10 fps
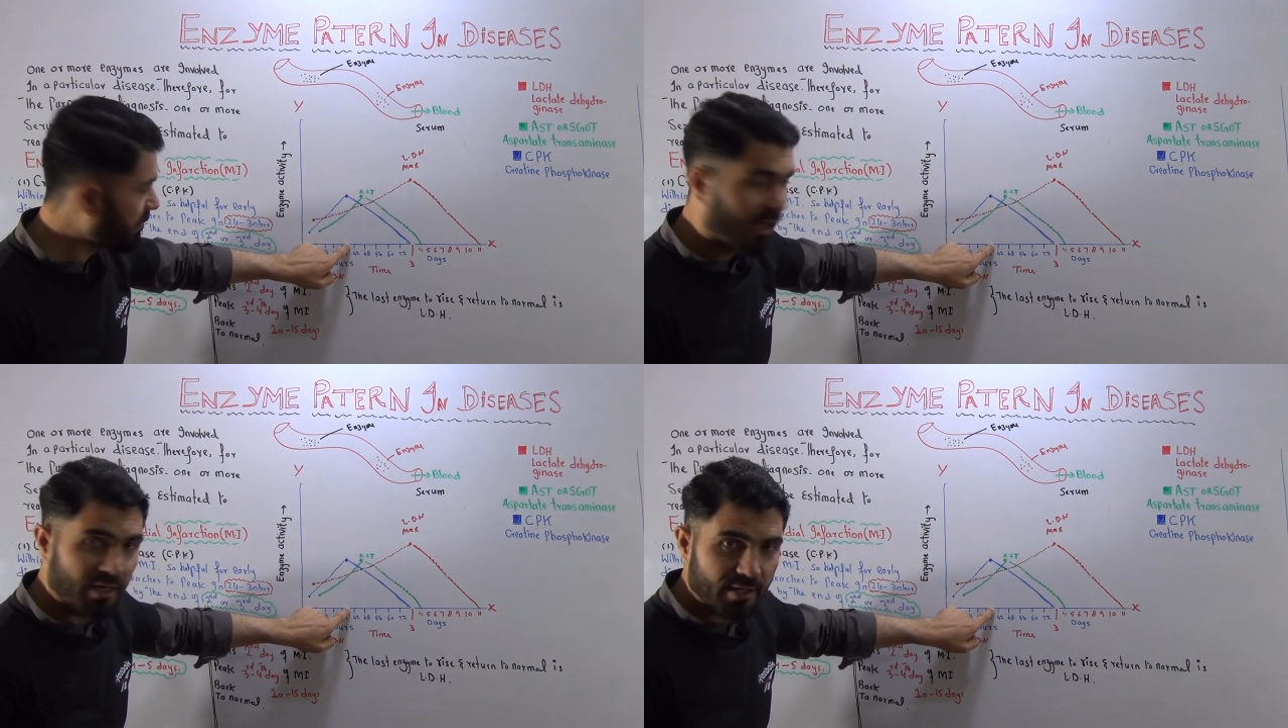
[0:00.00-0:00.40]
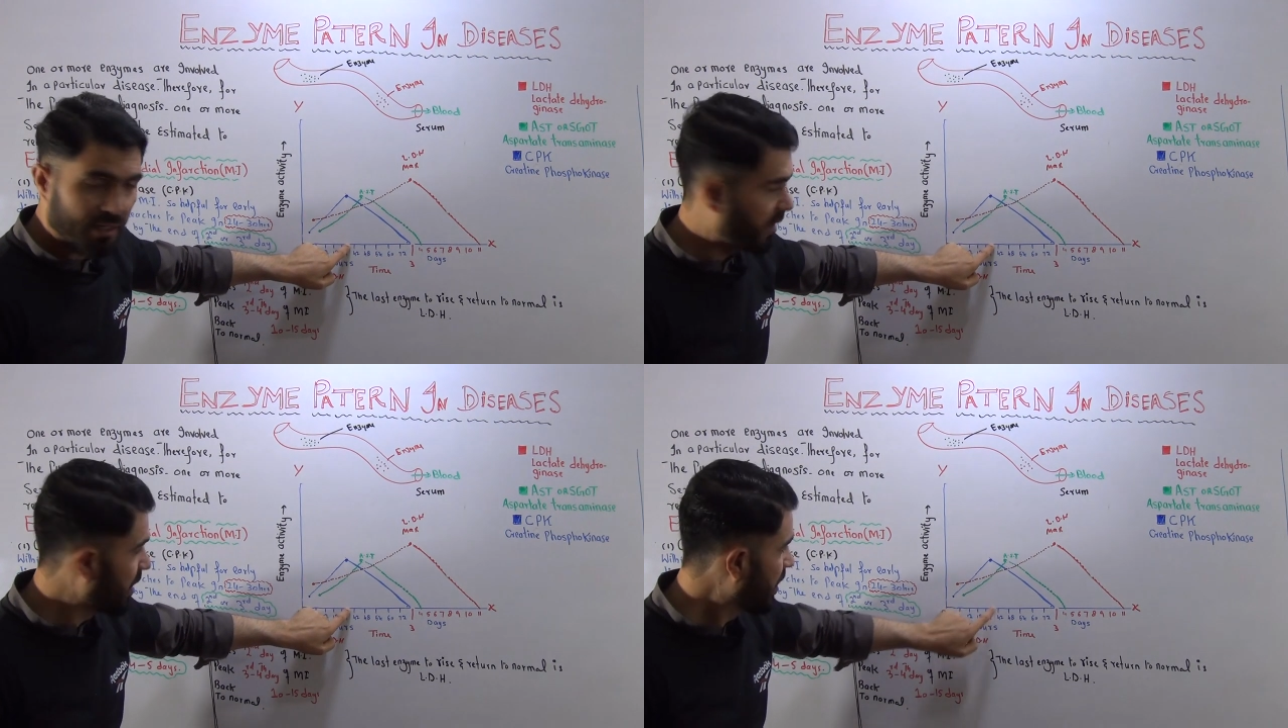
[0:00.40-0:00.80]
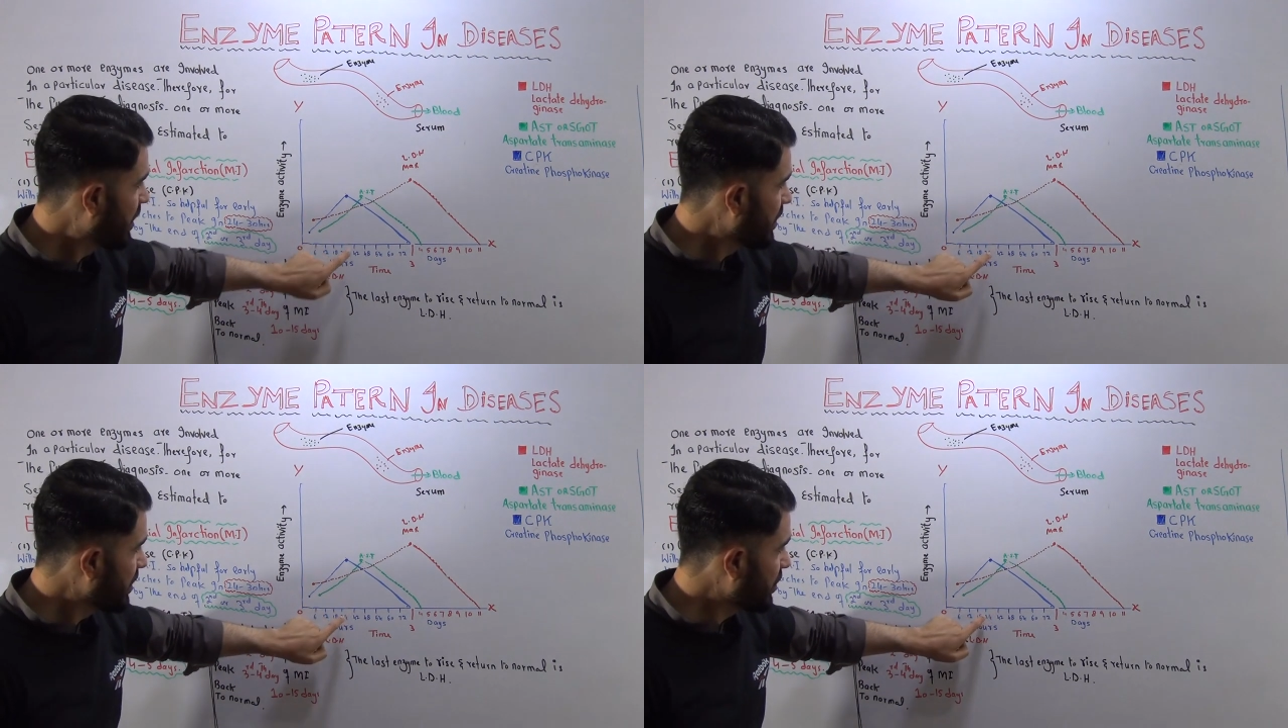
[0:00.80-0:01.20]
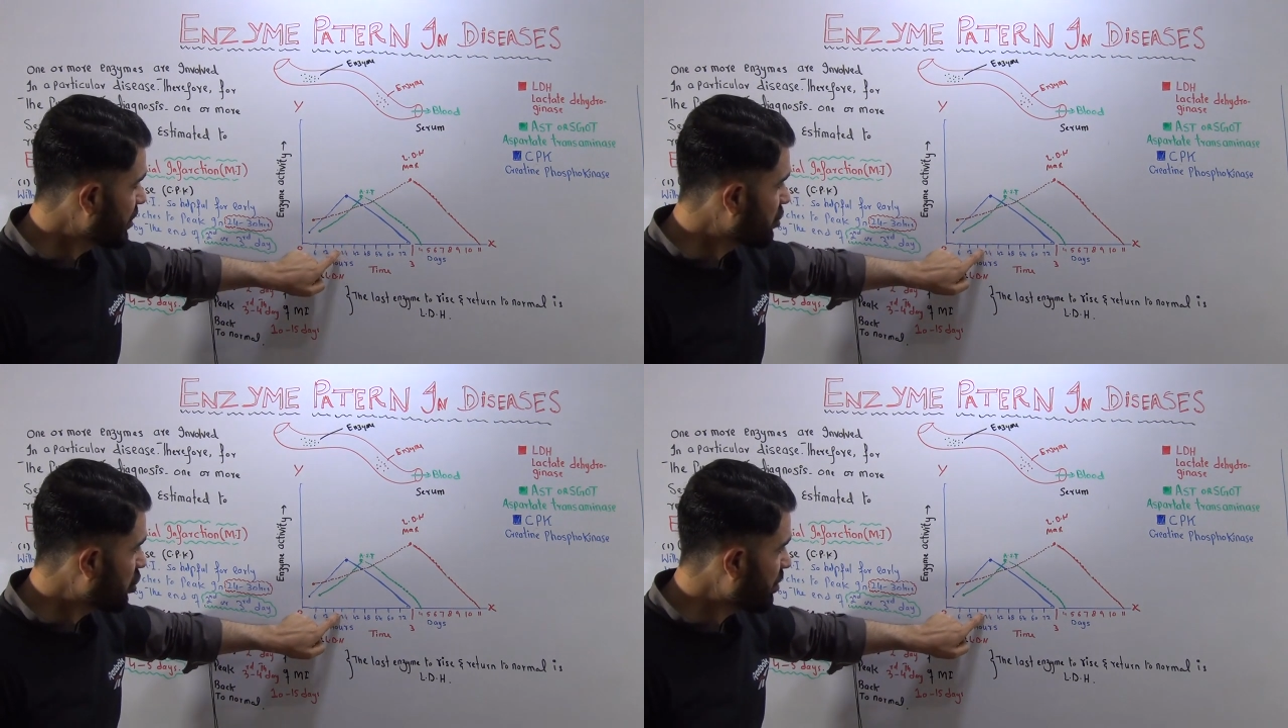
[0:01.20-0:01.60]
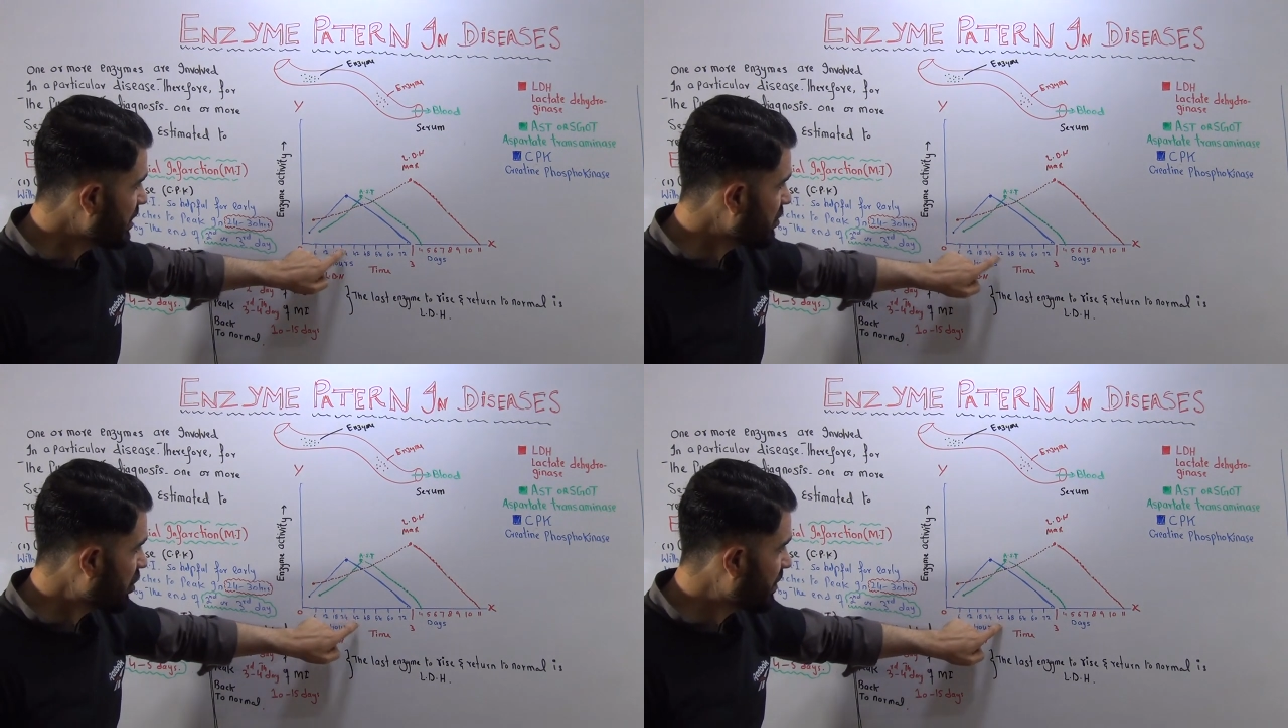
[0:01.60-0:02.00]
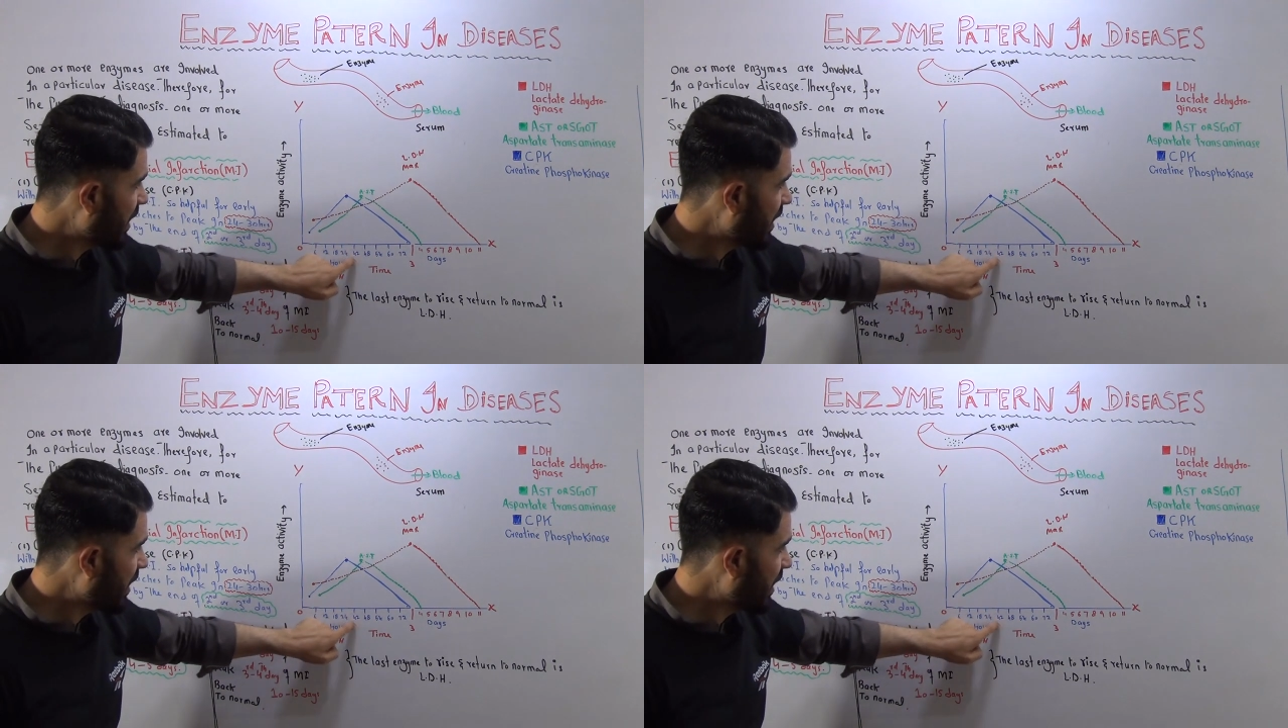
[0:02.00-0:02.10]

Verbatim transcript: फॉल करेगा ये 24 और